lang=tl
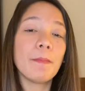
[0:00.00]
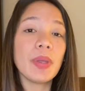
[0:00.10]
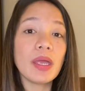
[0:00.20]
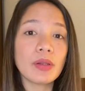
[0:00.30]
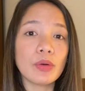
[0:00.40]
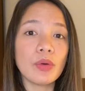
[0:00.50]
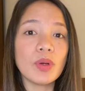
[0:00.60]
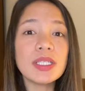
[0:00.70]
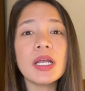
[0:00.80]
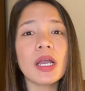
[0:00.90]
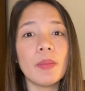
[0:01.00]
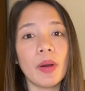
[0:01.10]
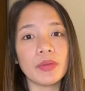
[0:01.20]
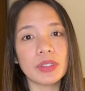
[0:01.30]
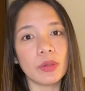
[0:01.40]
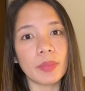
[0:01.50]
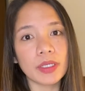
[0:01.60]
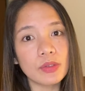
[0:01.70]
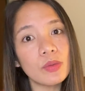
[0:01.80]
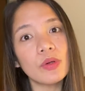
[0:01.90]
pero wa sila kahibaon sa
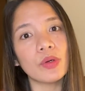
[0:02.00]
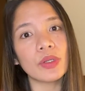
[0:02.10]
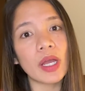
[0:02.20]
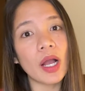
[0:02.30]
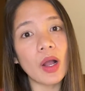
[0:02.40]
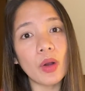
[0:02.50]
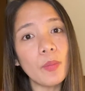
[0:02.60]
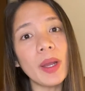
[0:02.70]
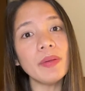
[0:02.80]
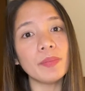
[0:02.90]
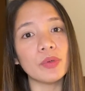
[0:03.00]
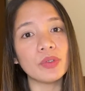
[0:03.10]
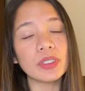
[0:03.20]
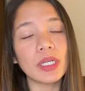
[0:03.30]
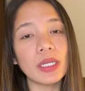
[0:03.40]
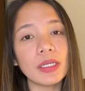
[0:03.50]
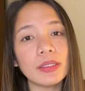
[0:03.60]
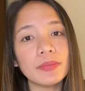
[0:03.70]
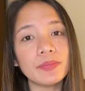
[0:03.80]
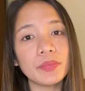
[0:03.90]
pagsugod ang uban pod
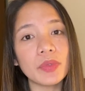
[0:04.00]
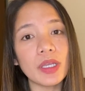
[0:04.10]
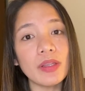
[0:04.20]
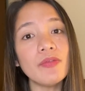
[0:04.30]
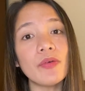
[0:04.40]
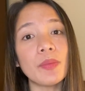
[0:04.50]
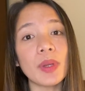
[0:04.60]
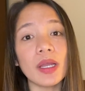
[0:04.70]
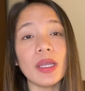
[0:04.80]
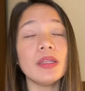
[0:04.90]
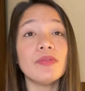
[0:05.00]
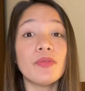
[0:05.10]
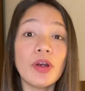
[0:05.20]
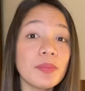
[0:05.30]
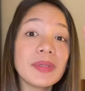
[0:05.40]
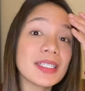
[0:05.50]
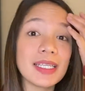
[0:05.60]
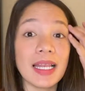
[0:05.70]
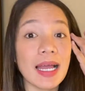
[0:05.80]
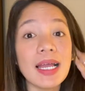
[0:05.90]
kanang inform informed na
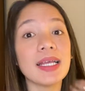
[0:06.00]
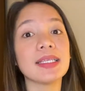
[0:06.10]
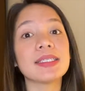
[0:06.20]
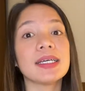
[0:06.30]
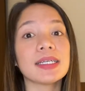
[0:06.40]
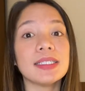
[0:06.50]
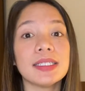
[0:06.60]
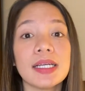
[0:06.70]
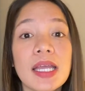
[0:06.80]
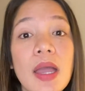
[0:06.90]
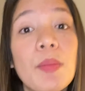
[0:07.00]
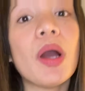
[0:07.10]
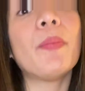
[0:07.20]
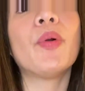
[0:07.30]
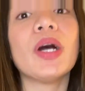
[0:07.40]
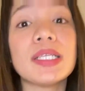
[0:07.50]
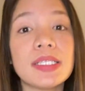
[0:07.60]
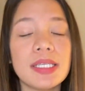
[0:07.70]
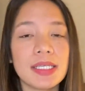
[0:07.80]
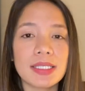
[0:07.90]
sila sa kanang mga
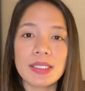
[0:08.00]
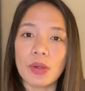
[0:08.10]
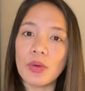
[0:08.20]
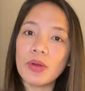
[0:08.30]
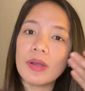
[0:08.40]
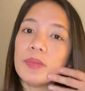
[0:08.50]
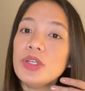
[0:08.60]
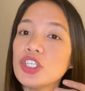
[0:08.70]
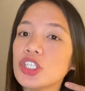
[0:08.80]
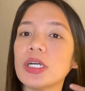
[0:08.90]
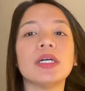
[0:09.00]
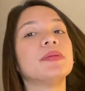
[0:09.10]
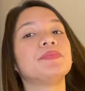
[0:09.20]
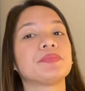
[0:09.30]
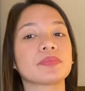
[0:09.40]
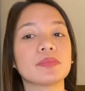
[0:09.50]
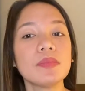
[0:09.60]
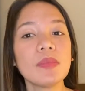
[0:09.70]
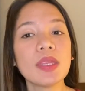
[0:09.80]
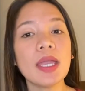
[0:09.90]
process. So, muni siya.
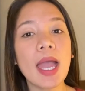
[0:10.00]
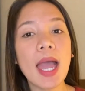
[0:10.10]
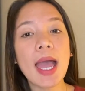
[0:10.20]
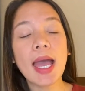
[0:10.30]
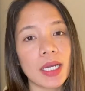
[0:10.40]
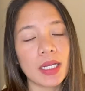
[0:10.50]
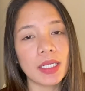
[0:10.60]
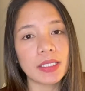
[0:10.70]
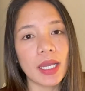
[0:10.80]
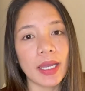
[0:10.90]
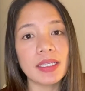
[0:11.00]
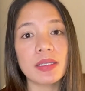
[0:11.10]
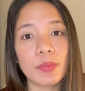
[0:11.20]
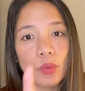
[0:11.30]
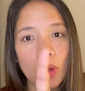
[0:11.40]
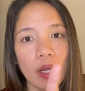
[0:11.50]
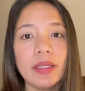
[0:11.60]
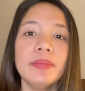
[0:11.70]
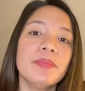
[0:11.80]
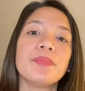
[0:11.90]
Hanglan guys, number
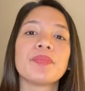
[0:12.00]
one,